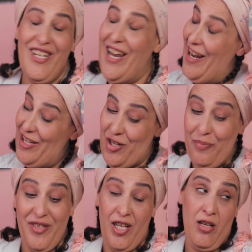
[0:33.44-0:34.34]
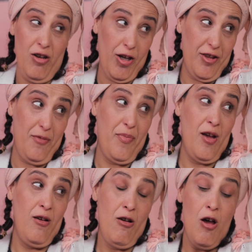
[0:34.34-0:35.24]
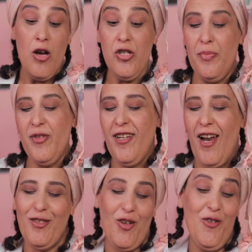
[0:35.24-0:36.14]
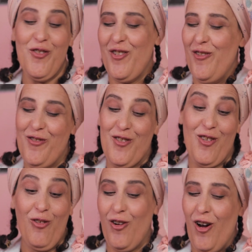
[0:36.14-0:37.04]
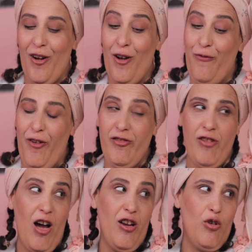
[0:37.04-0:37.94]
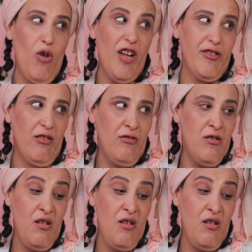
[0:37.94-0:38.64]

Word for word: لا لا جبت لي نكذبه جبت لي لا السكر الفده القواطر